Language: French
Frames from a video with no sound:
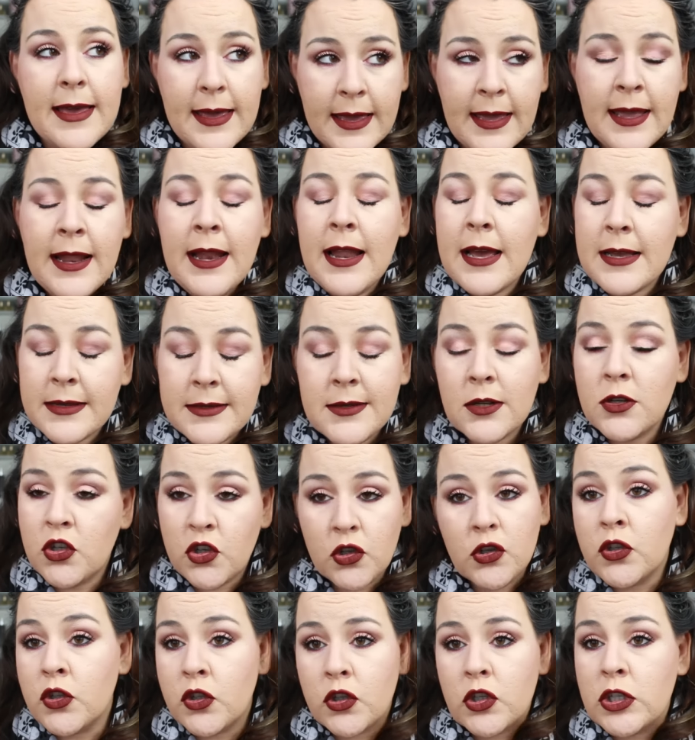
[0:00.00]
Et la seule
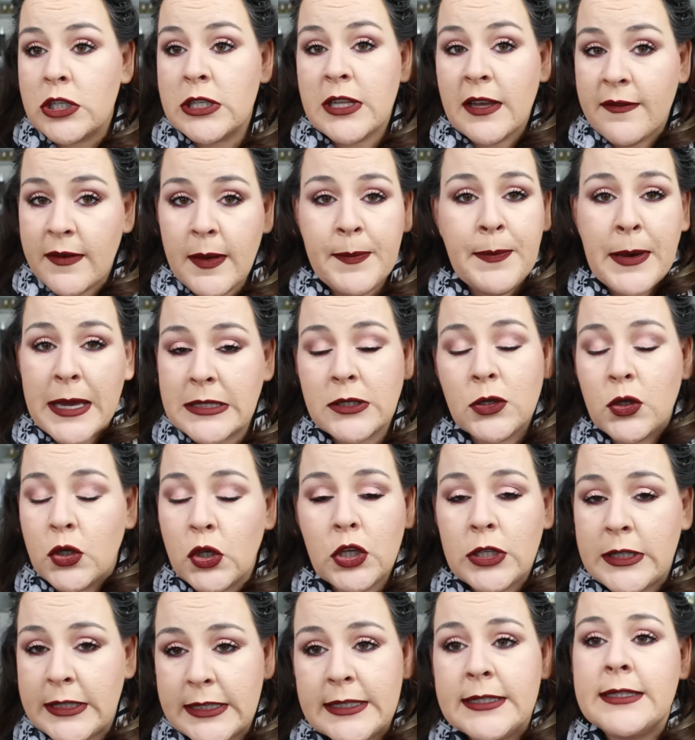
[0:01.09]
chose que je n'avais pas
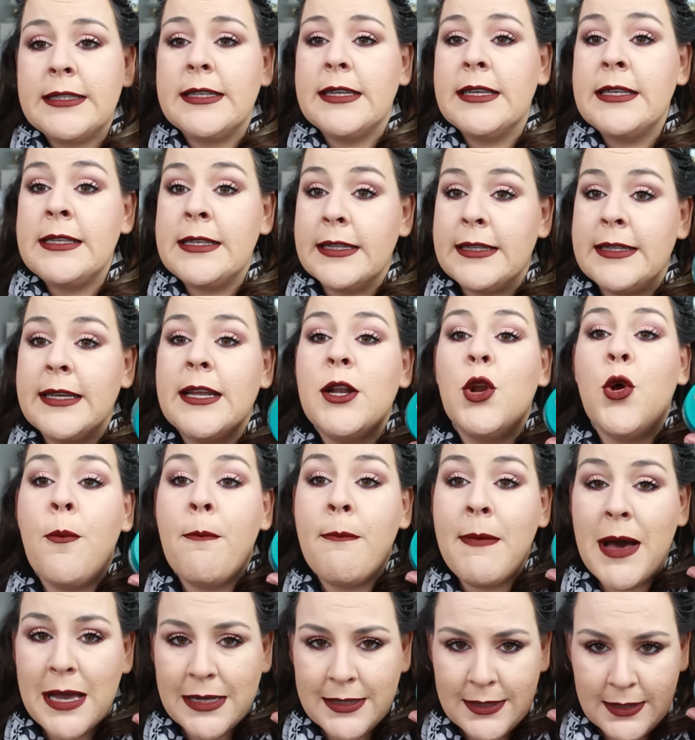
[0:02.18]
encore testé, c'était le
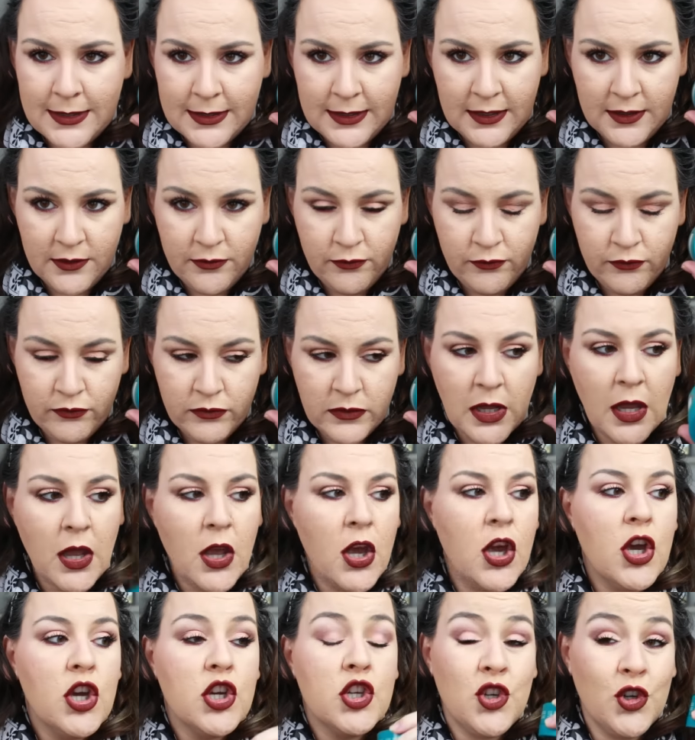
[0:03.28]
masque.
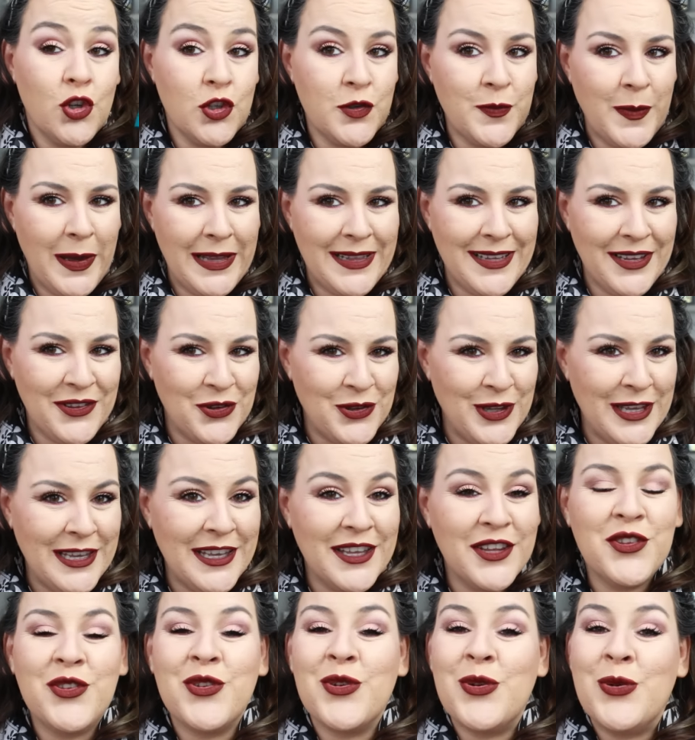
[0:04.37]
Chance m'a été donnée
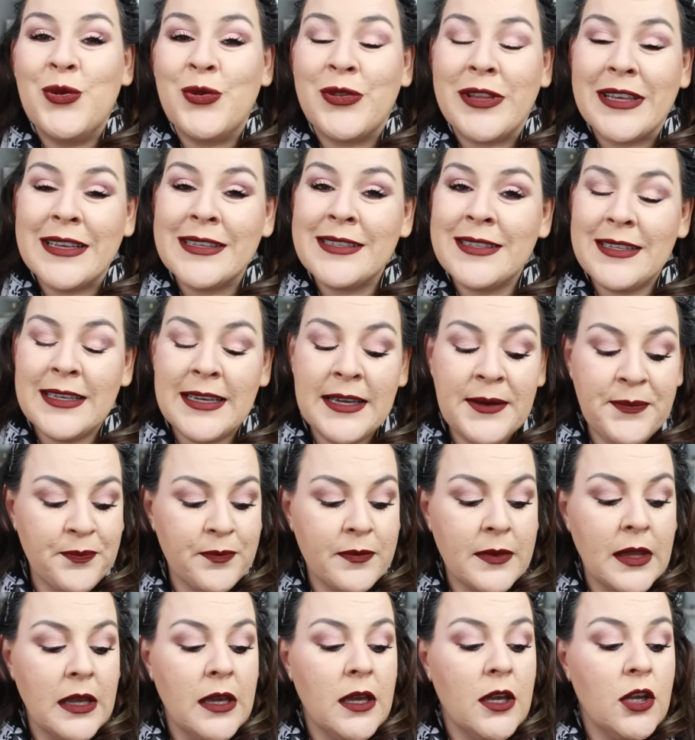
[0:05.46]
de le tester,
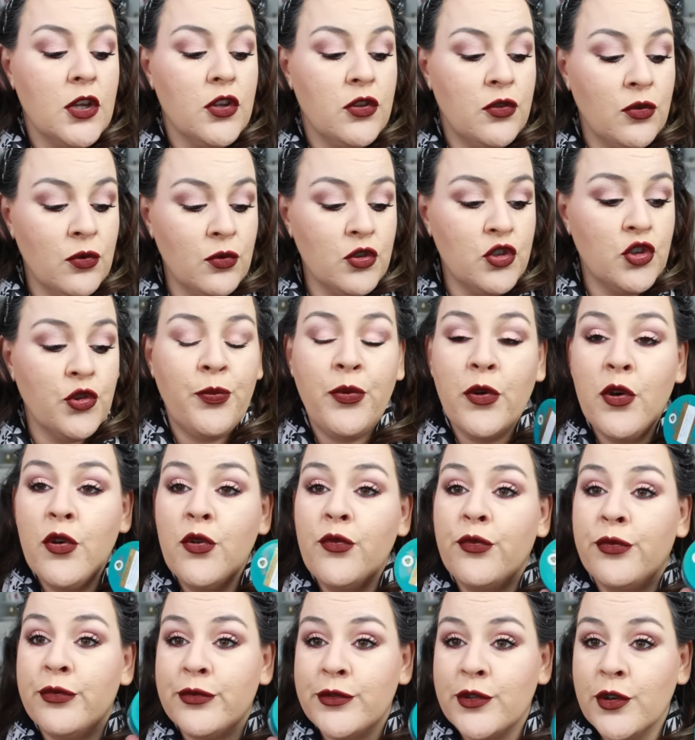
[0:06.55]
donc je peux
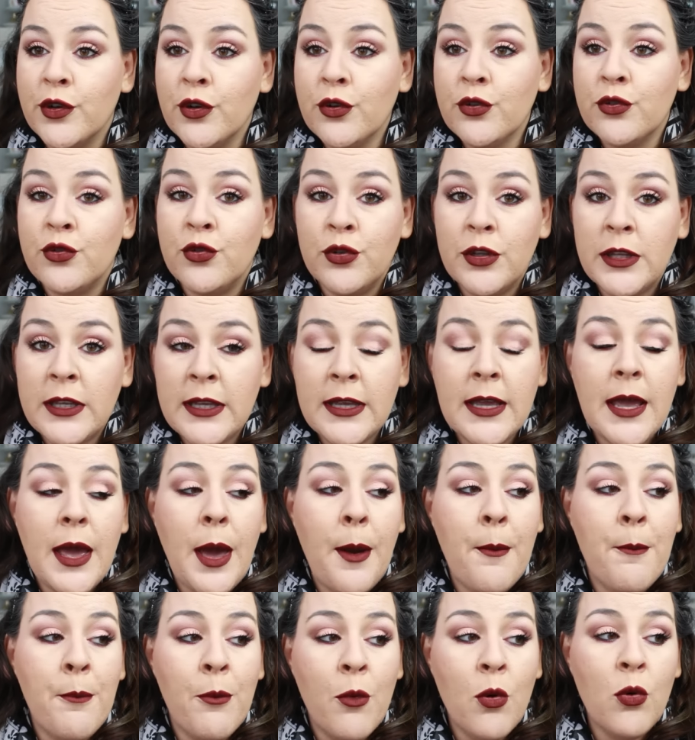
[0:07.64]
vous en donner
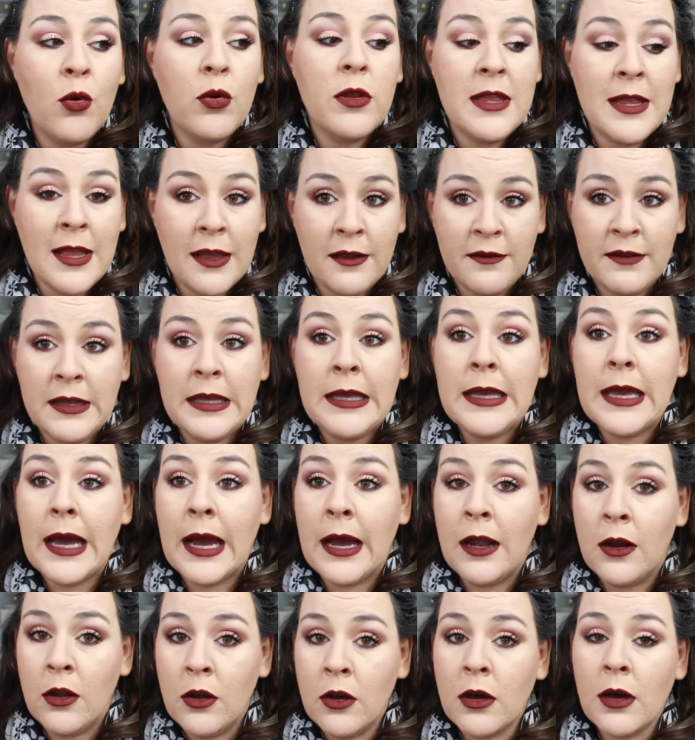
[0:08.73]
mon avis
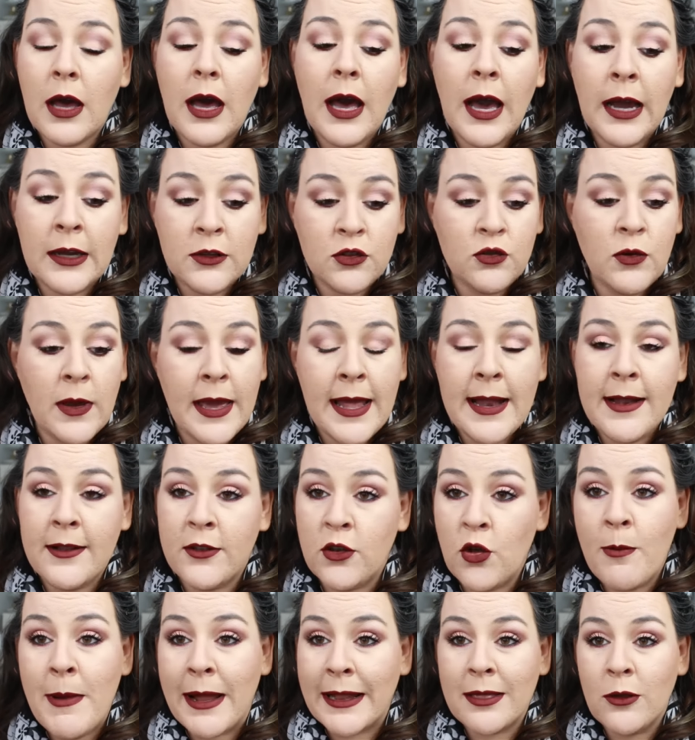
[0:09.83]
à l'heure actuelle,
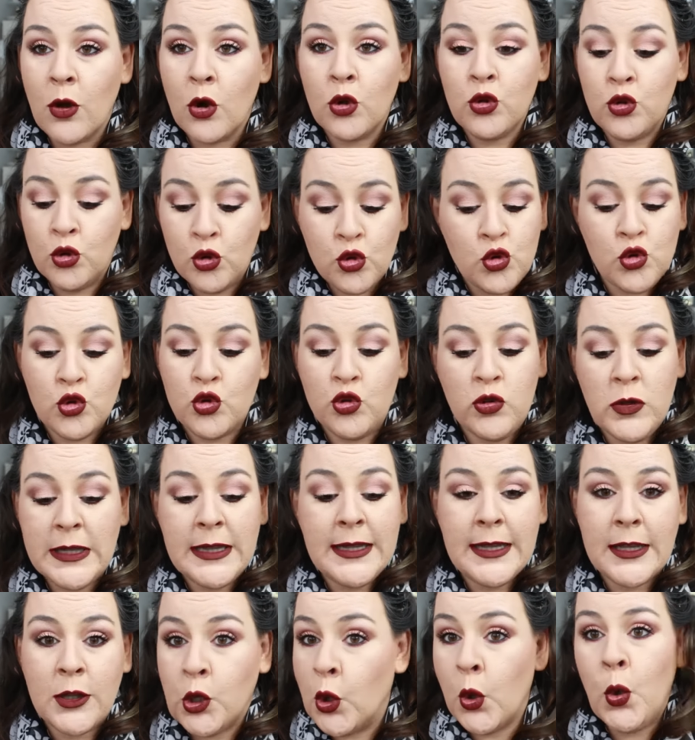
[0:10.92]
de maintenant, de tout de
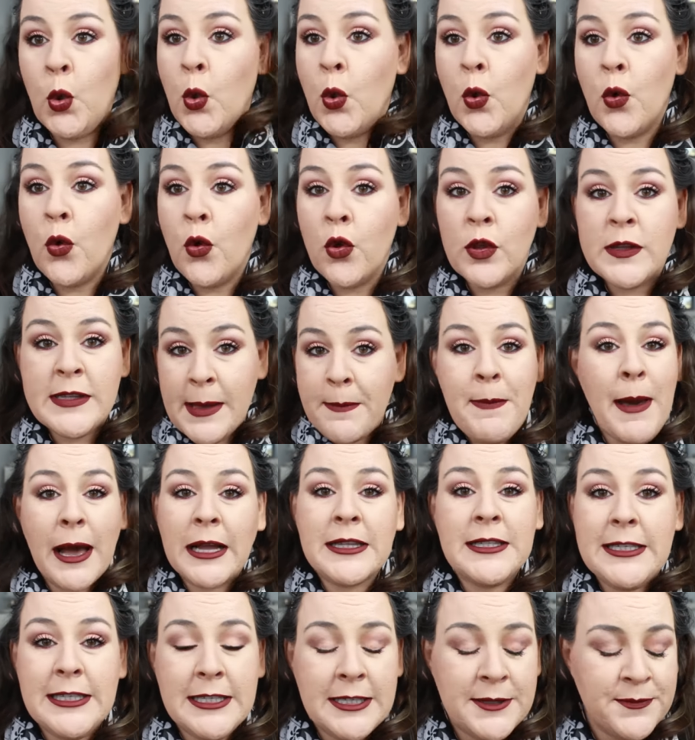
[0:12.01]
suite, de c'est
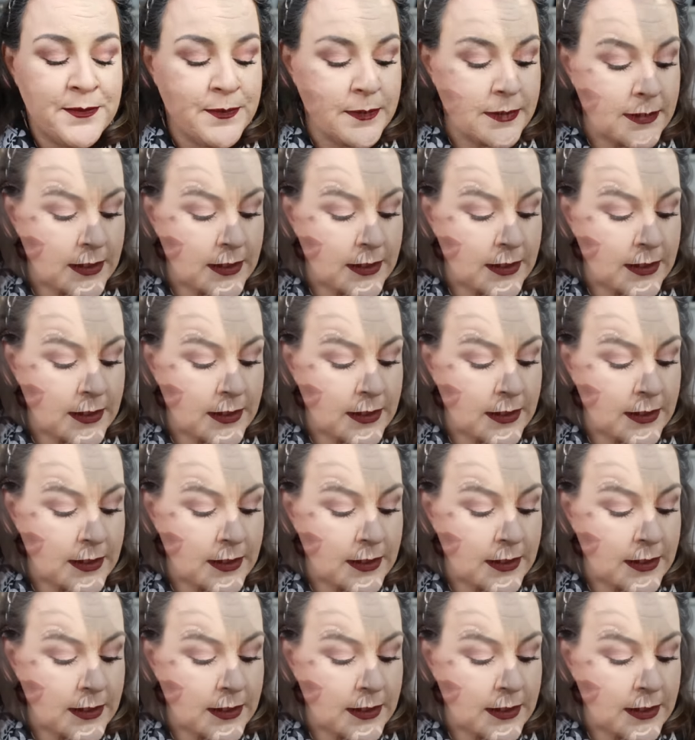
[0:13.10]
parti.